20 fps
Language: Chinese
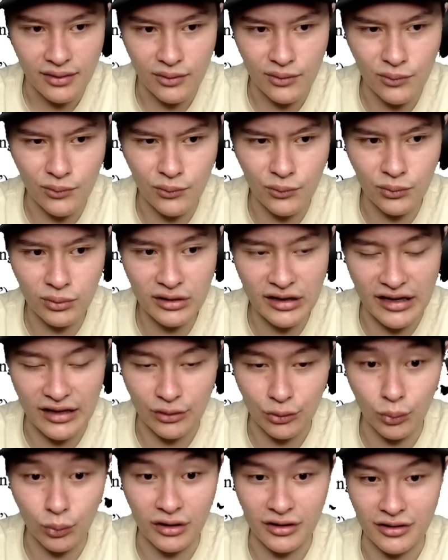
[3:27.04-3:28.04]
五
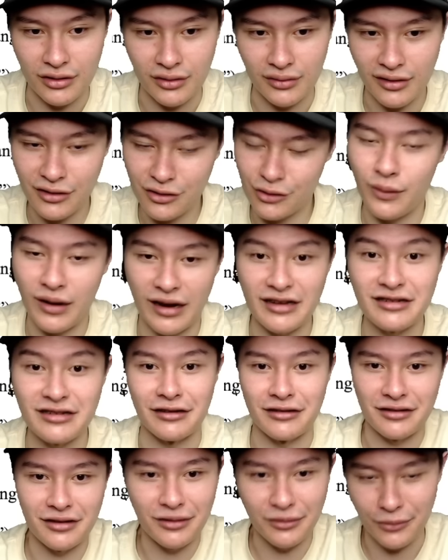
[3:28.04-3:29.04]
点多的时候，那个时候我还
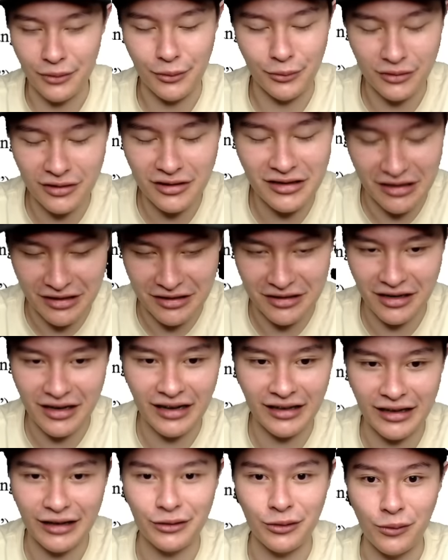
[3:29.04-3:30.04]
醒着，对我是醒着
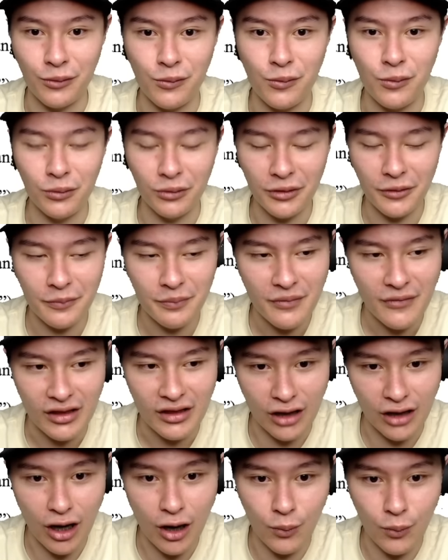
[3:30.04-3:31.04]
看他通过的。
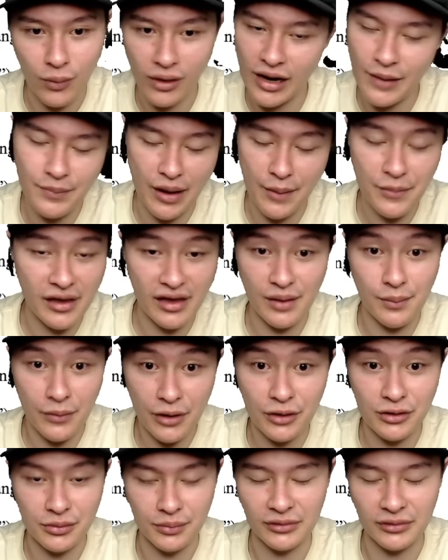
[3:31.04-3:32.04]
然后我看盘面也没
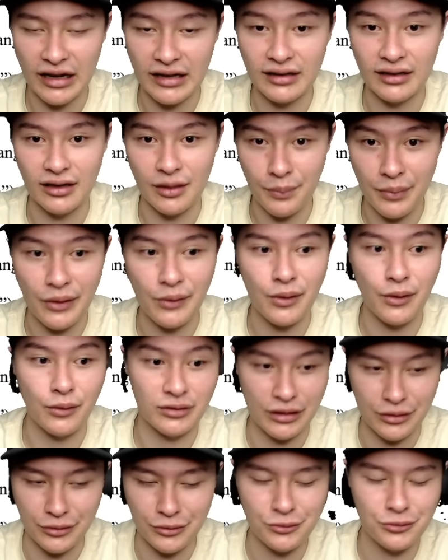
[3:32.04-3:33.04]
有什么太大的变化，我
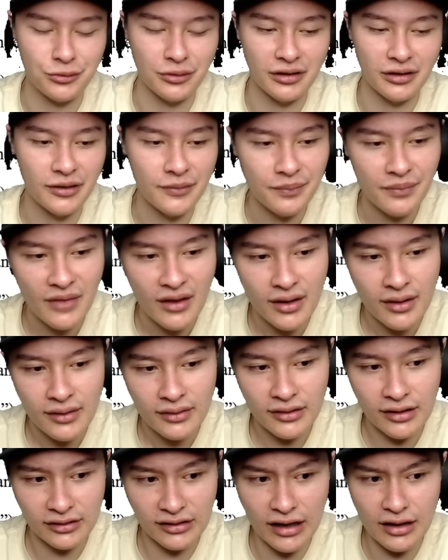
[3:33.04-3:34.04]
才去睡的。
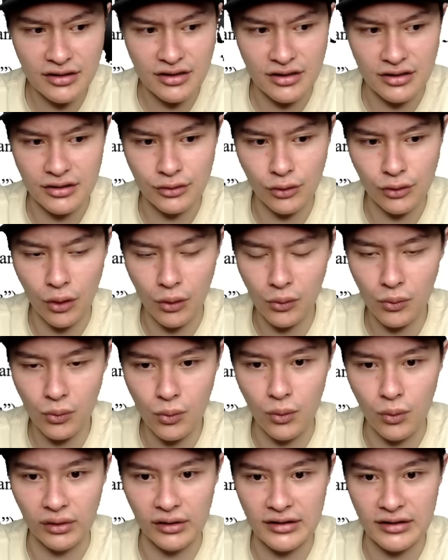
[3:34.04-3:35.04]
那当时通
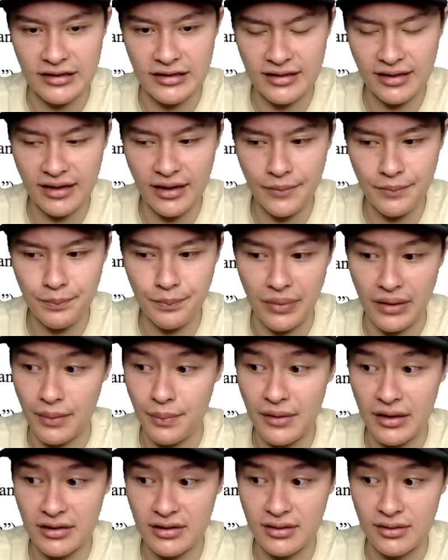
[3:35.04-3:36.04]
过呢，其实跟比特
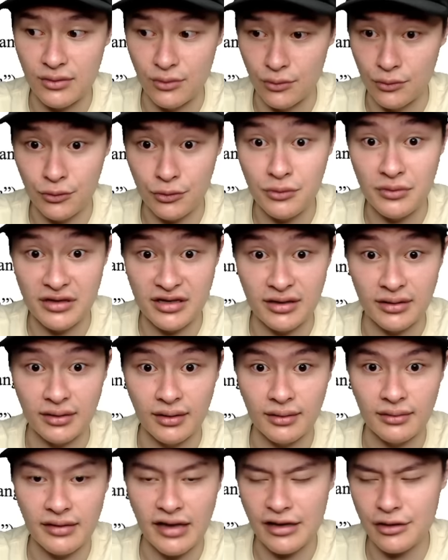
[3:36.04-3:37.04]
币是如出一辙
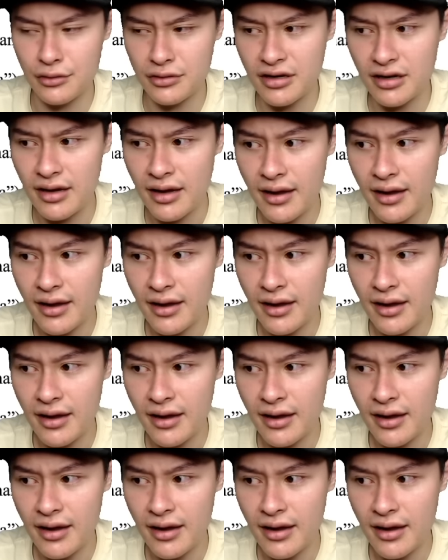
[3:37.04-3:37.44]
的，也就是